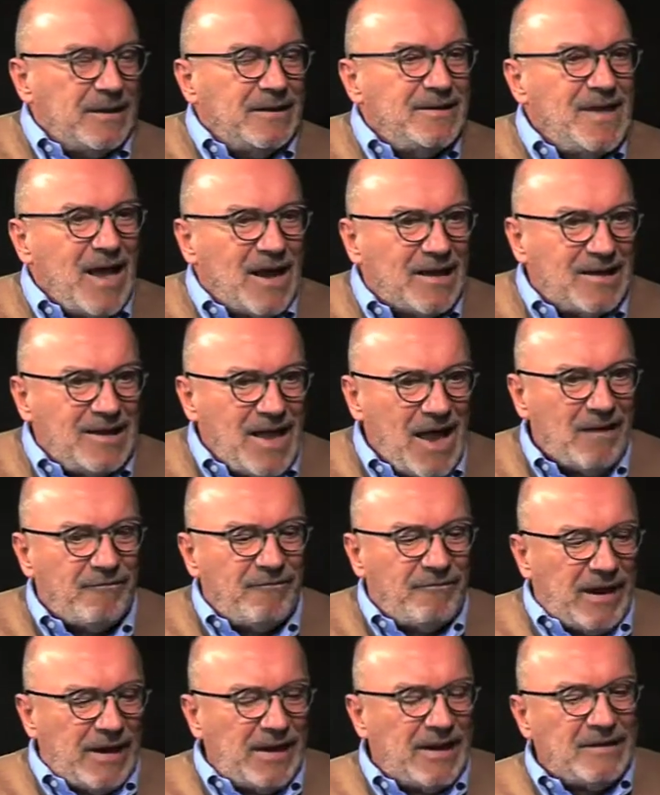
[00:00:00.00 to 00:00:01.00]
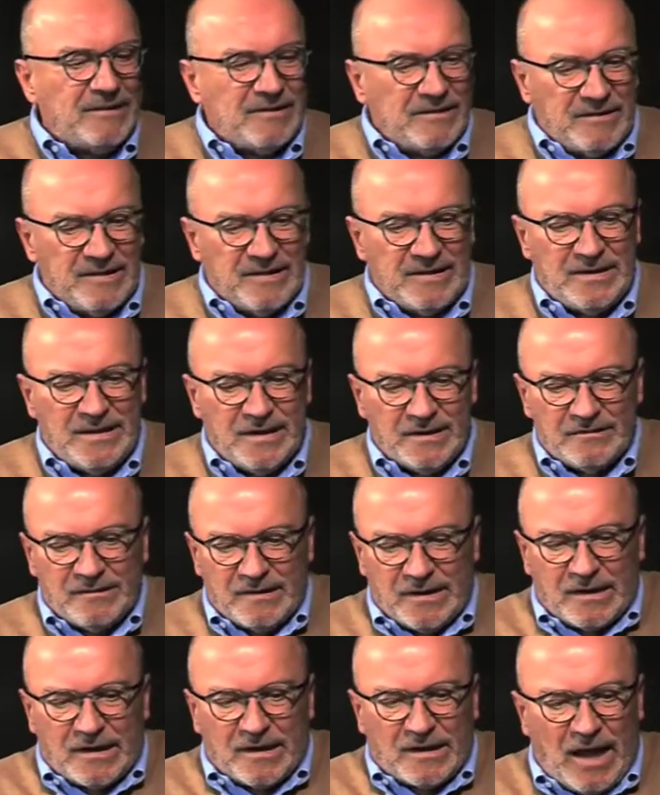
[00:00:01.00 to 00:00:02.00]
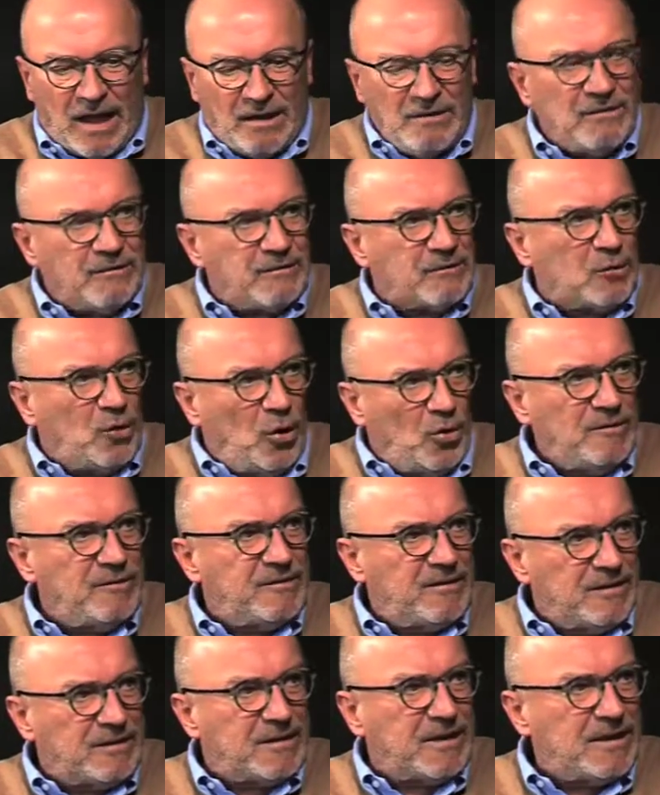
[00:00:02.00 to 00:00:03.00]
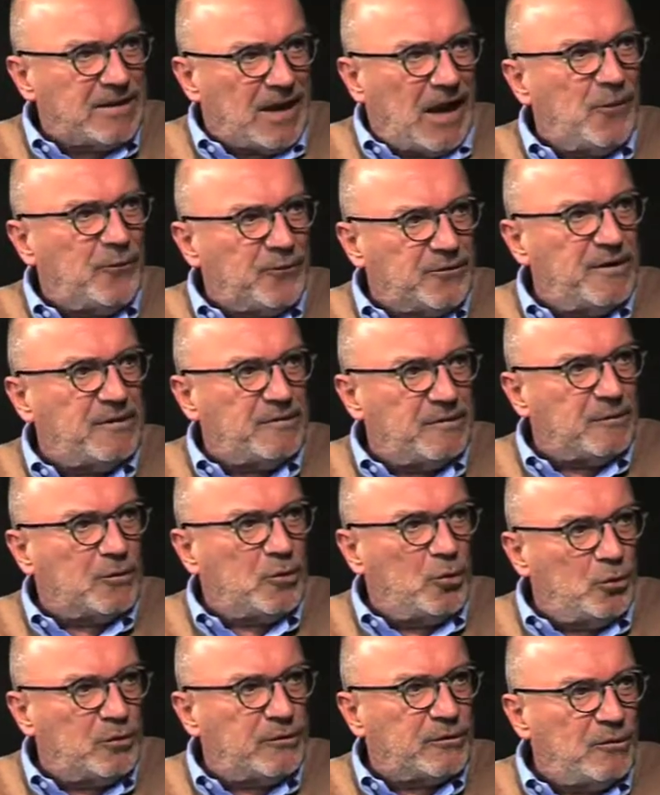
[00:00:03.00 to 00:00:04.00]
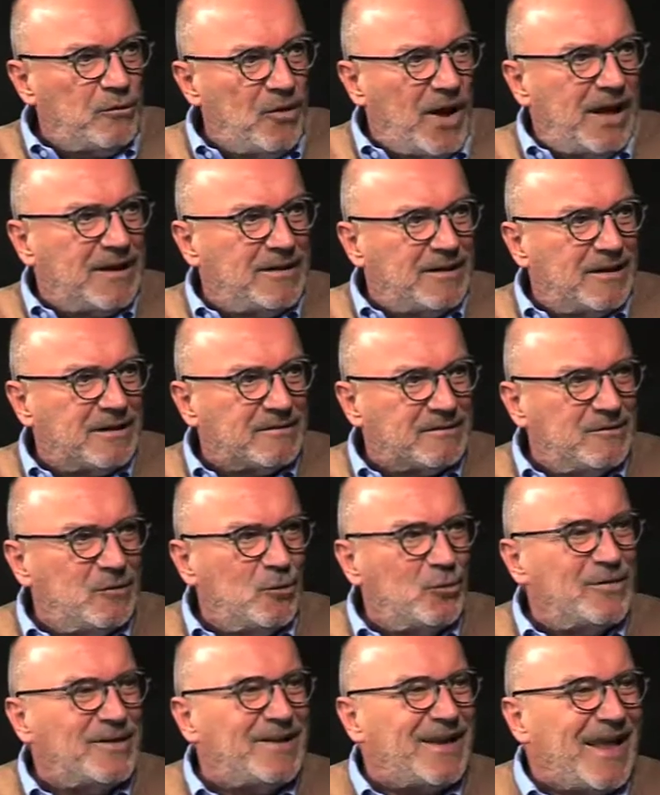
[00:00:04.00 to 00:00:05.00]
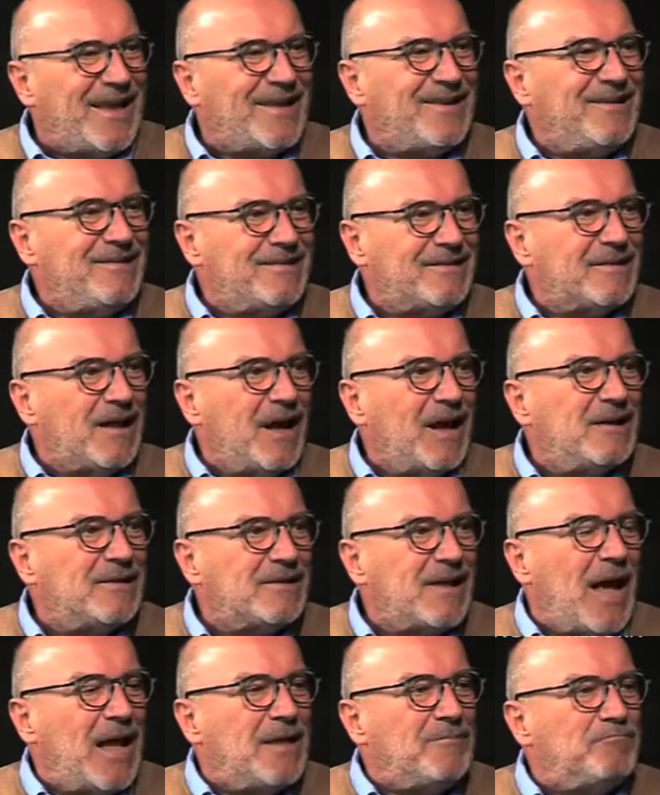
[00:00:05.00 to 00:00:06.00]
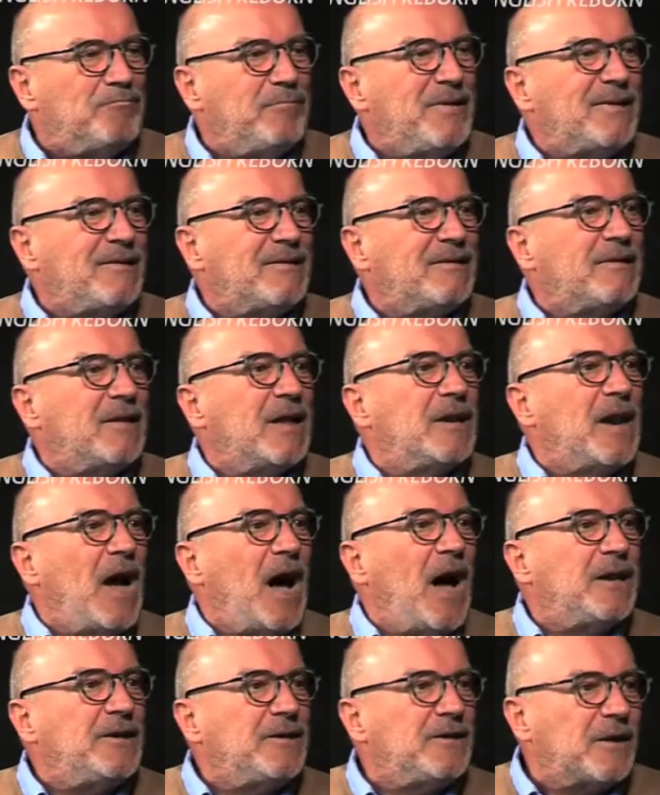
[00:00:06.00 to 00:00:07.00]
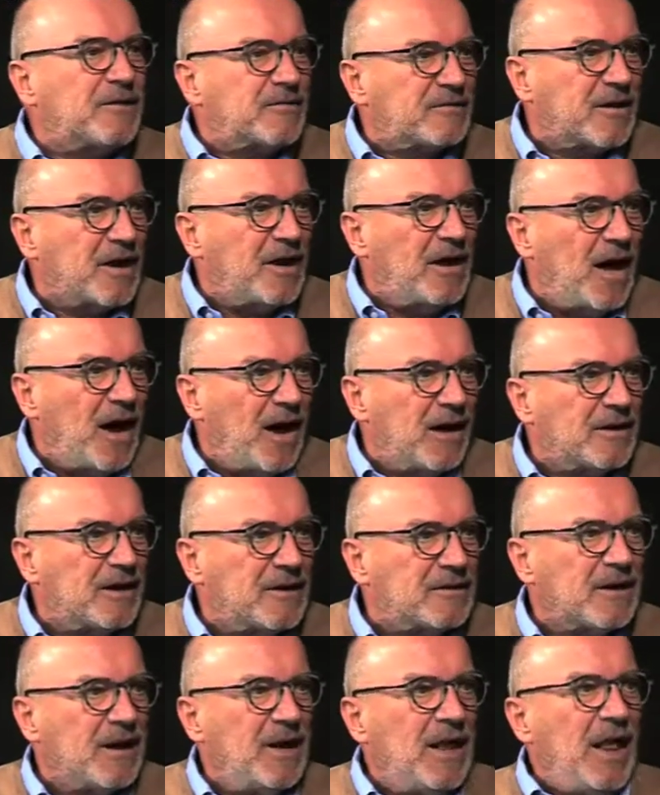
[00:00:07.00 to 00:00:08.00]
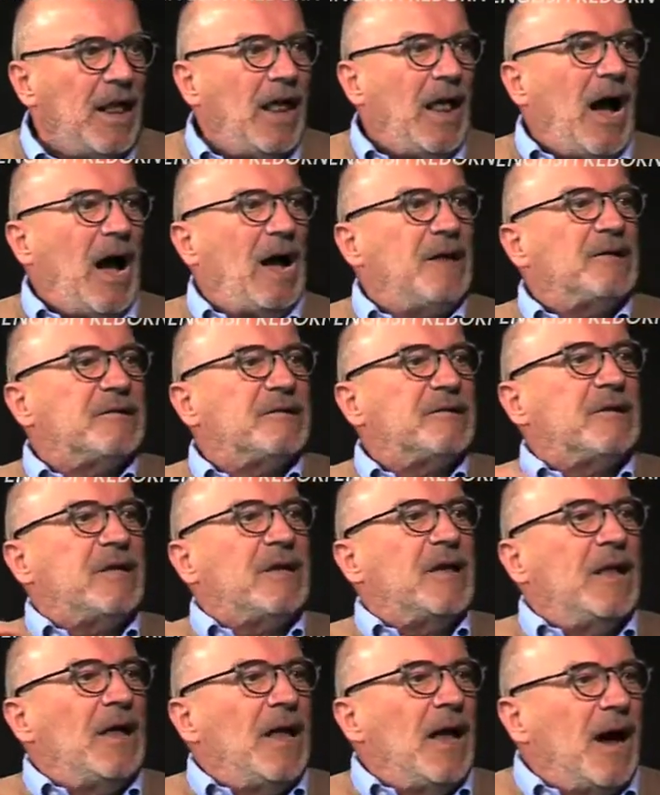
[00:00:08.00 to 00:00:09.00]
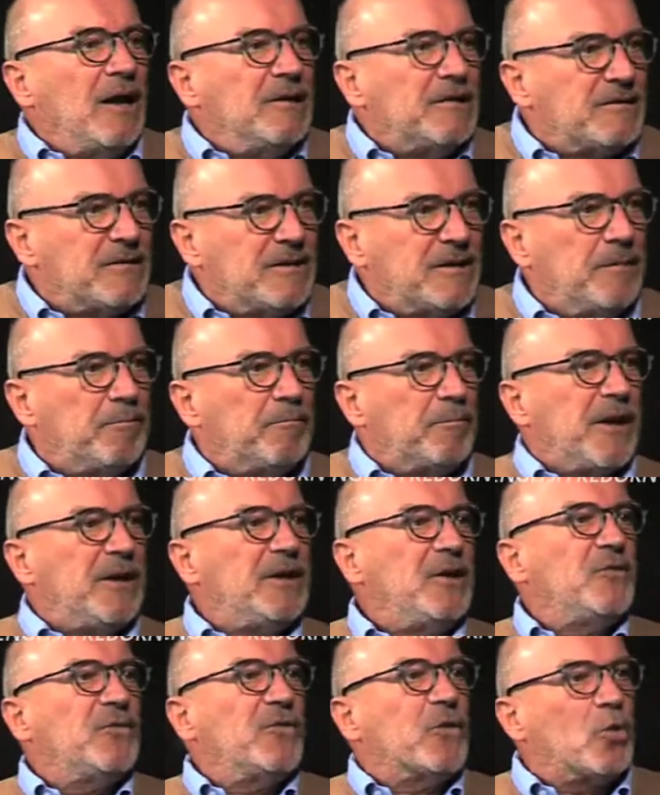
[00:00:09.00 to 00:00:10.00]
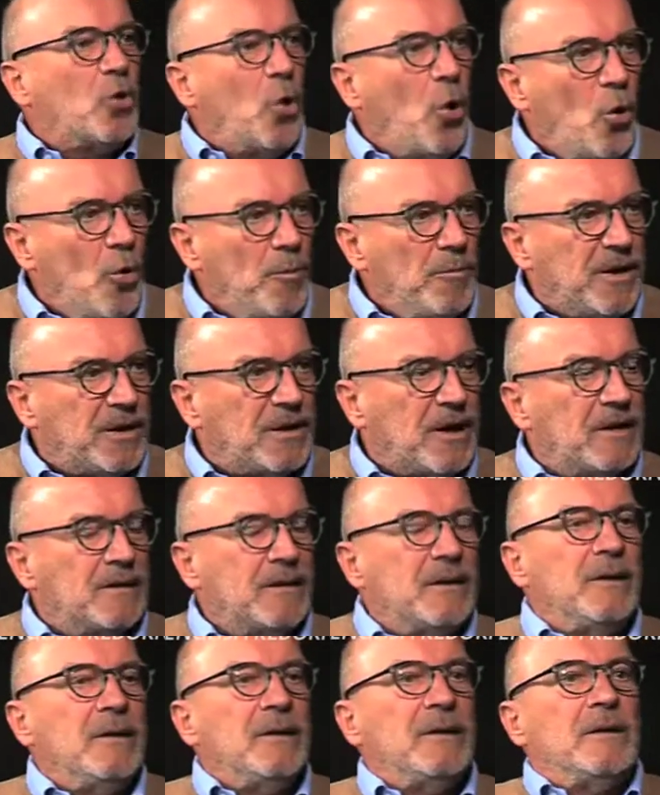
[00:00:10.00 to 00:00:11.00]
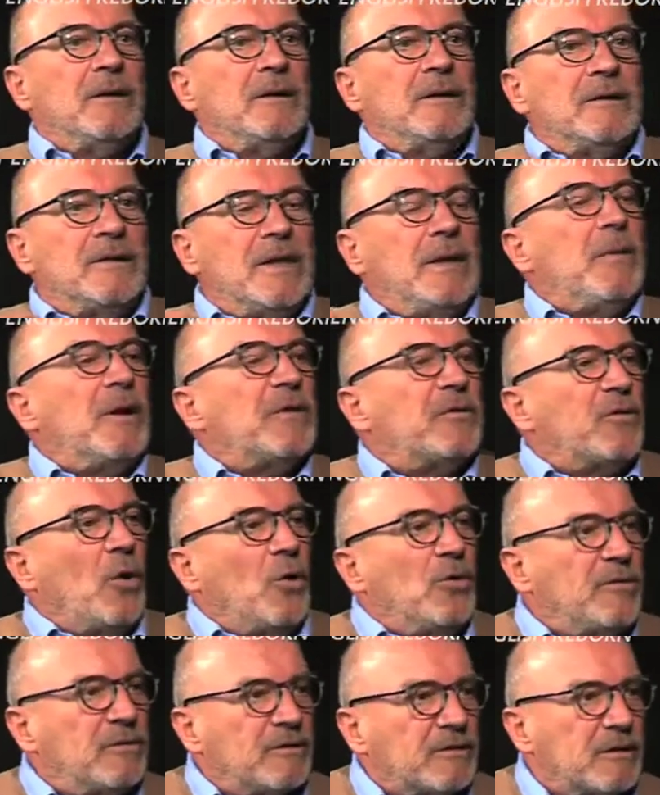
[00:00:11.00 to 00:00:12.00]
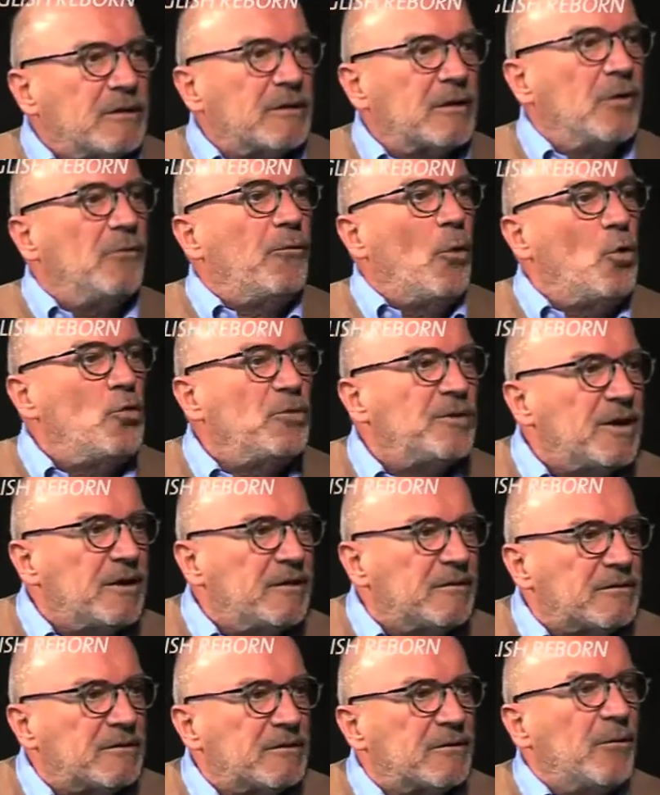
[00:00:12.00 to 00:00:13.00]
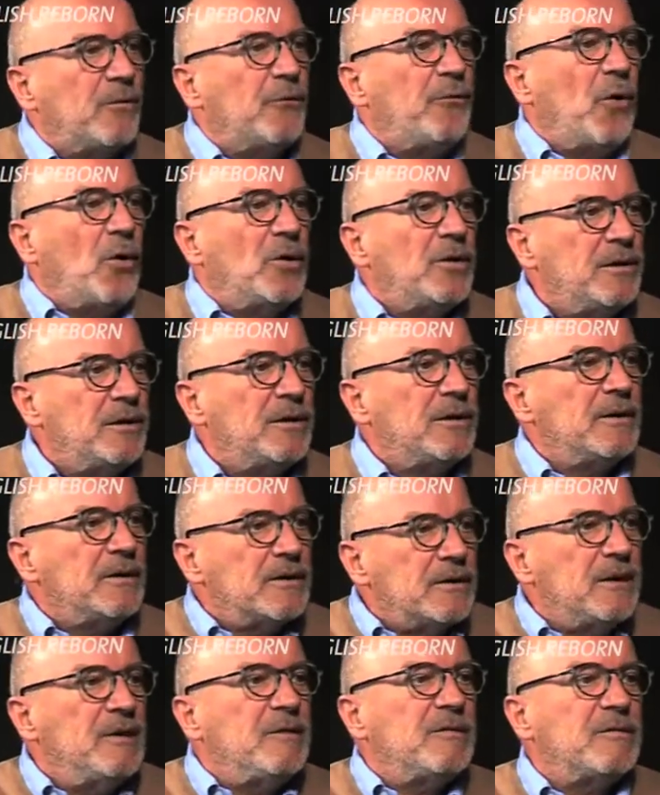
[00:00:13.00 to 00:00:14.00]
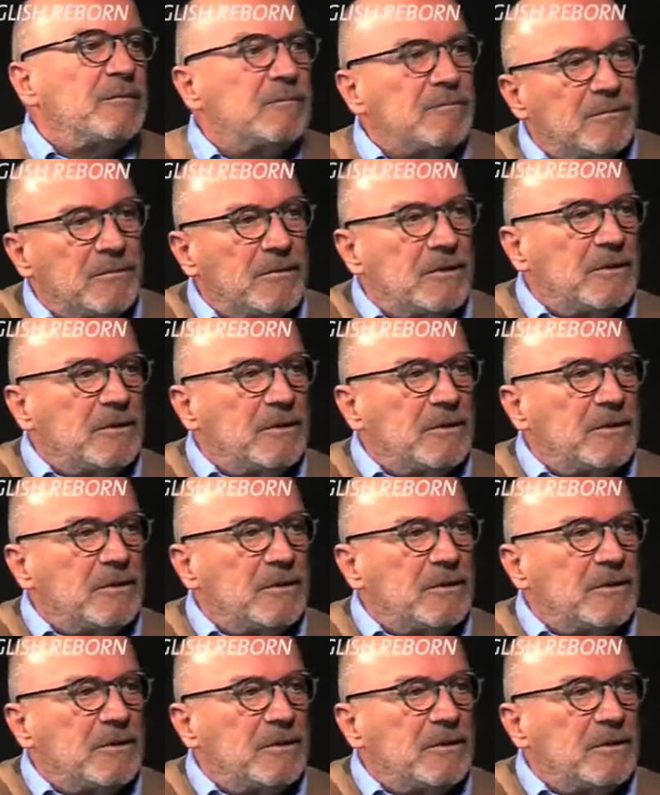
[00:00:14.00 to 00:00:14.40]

Ja klar, weil sie hier sich ganz konzentriert auf diesen Clouseau einlassen und der ist halt ein bisschen anders gelagert als die, als die britische Komik, die man sonst gewohnt ist von diesen